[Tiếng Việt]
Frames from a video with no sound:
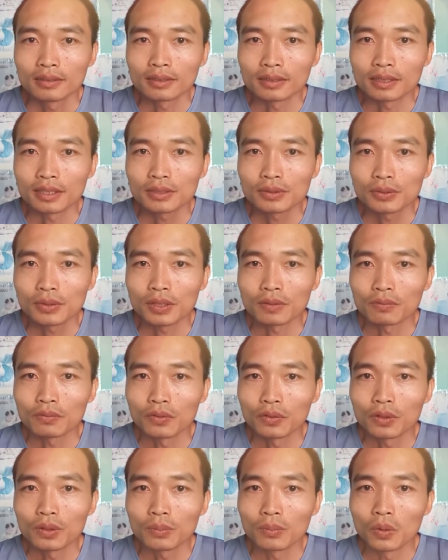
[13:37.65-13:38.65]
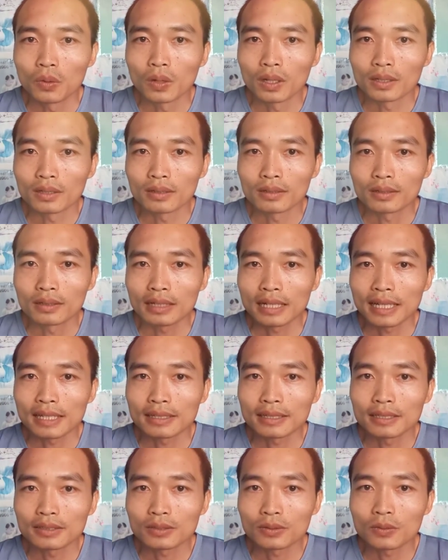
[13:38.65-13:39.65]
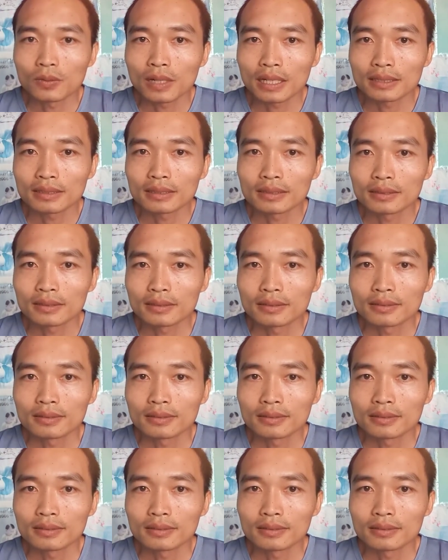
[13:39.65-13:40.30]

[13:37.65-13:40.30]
Những cái chuyện vui buồn này kia xung quanh.